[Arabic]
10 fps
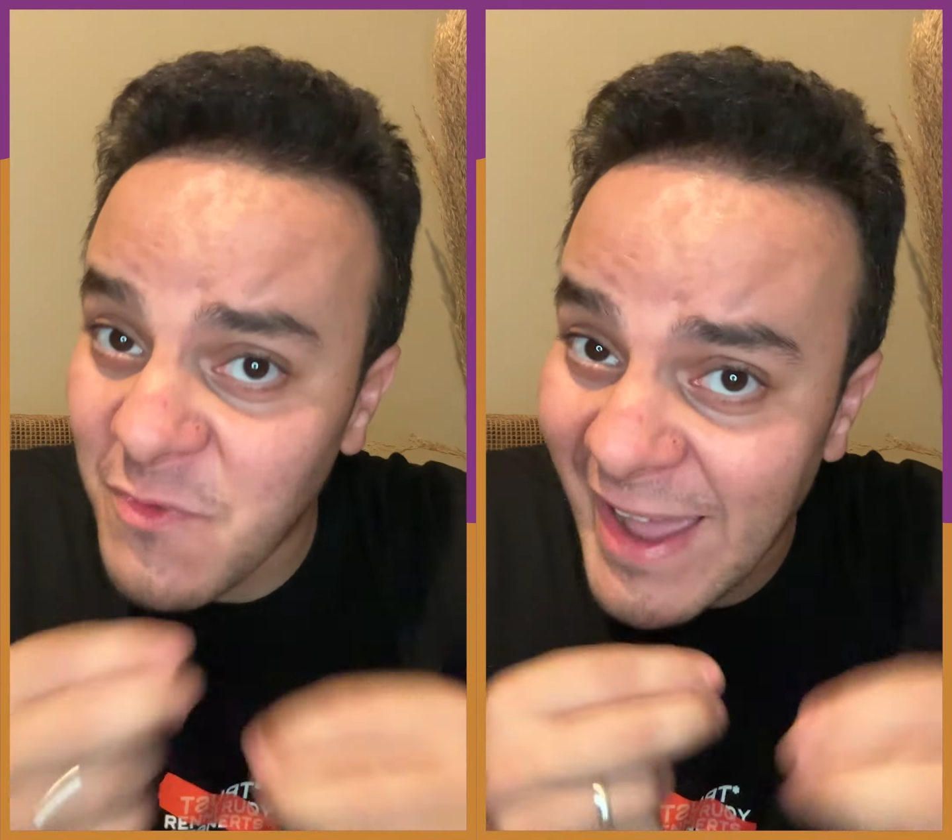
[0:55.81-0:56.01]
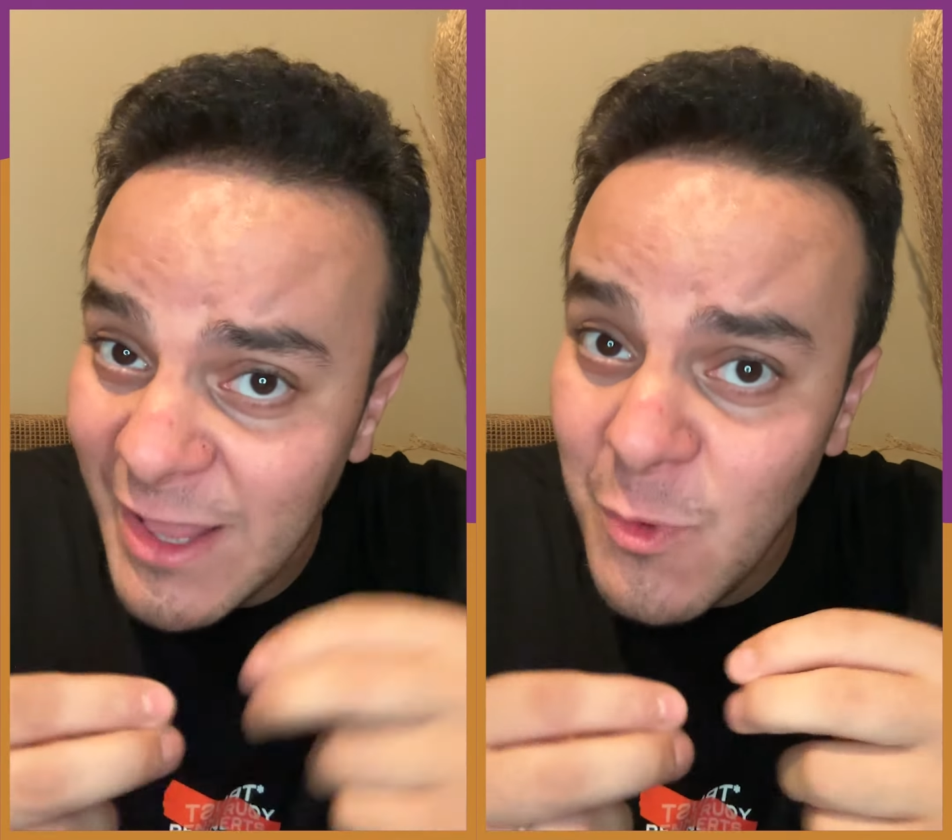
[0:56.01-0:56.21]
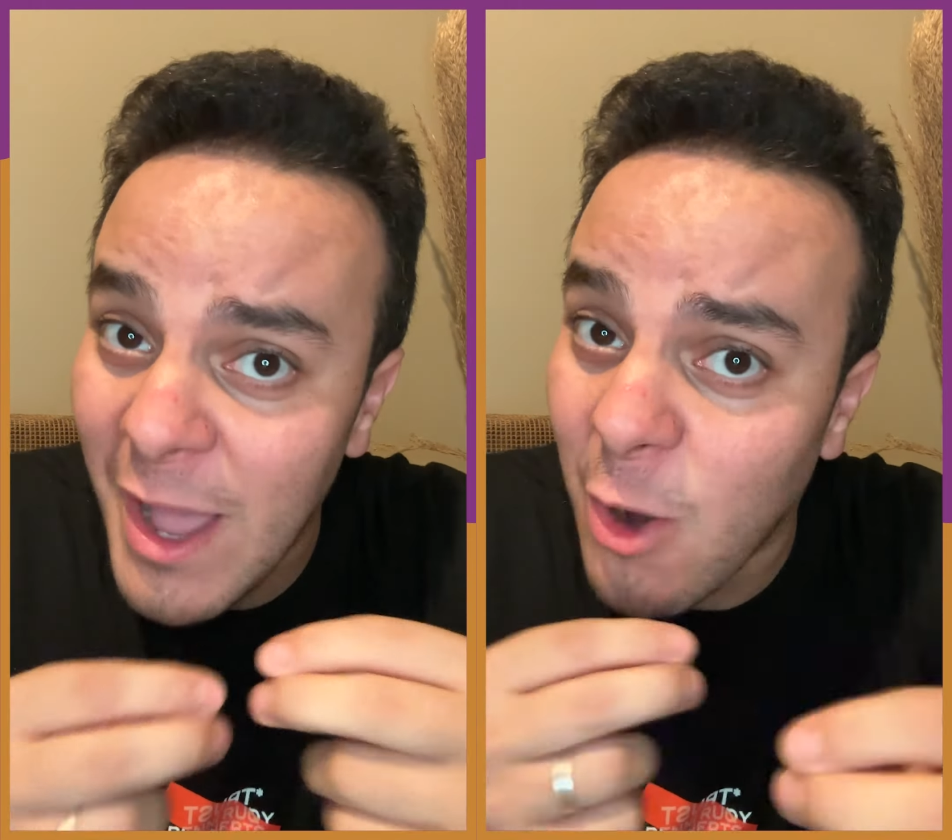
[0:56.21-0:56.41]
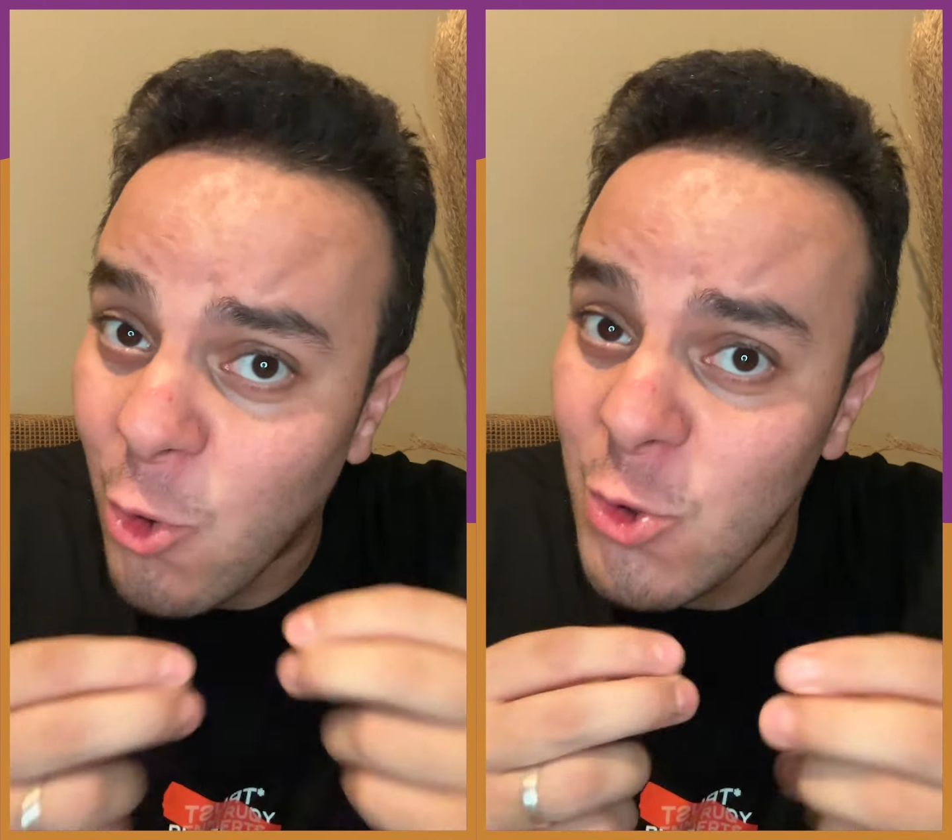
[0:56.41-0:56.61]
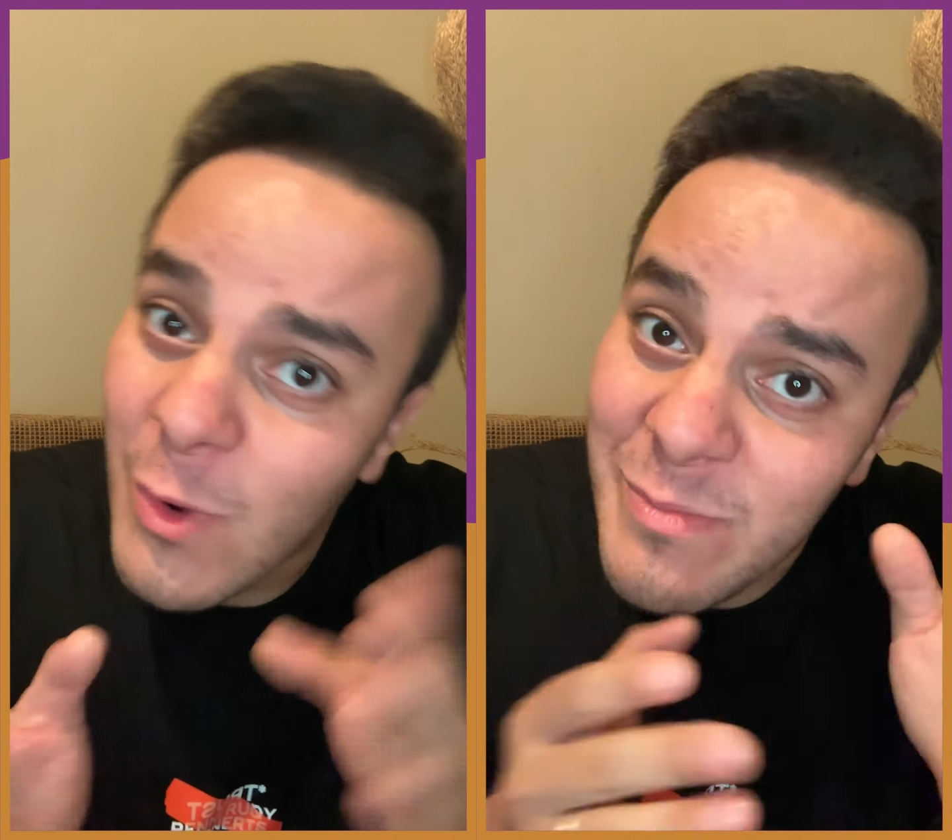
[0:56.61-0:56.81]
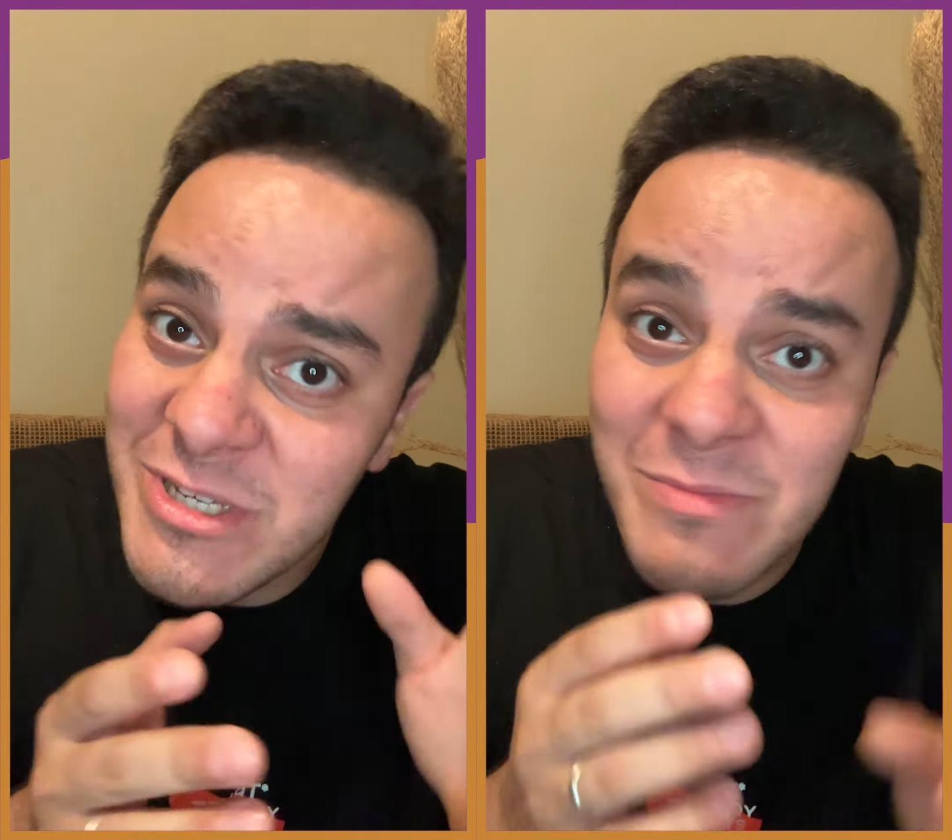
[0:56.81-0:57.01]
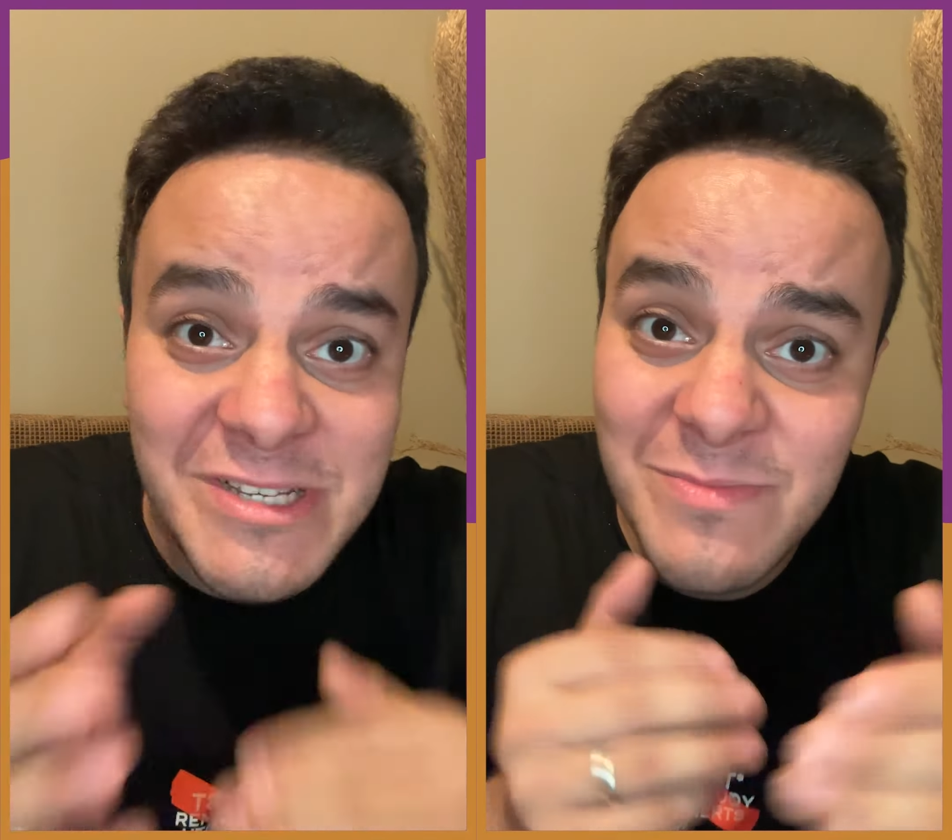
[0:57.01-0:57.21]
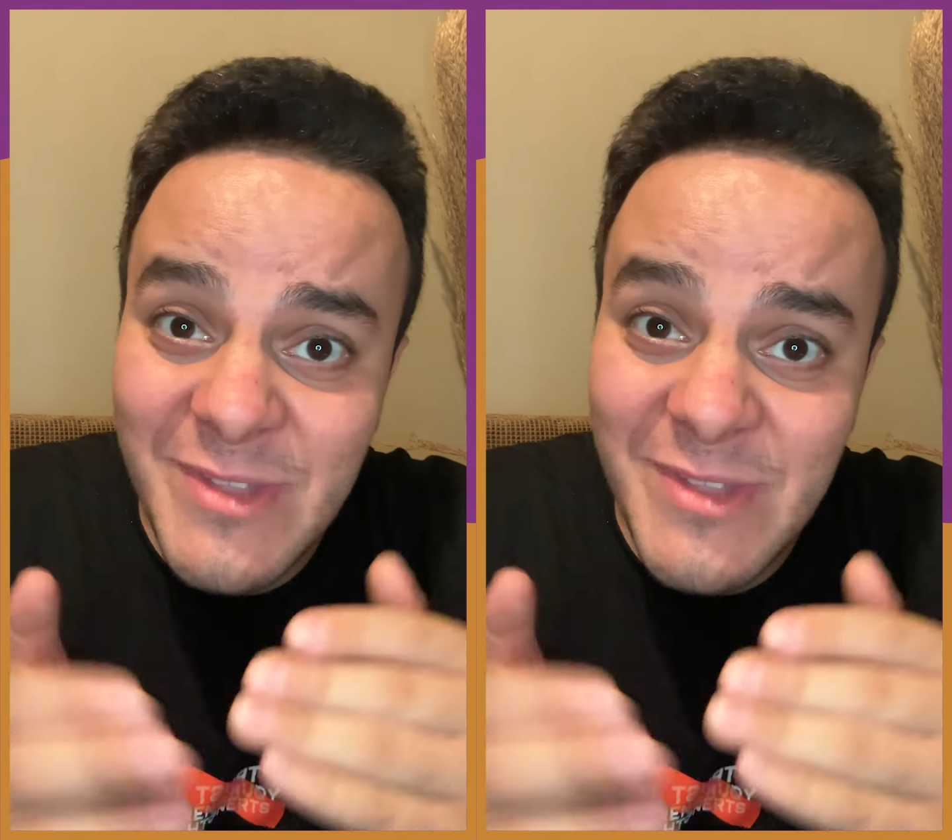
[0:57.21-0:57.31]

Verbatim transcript: في غدوه كل وامشي مش لازم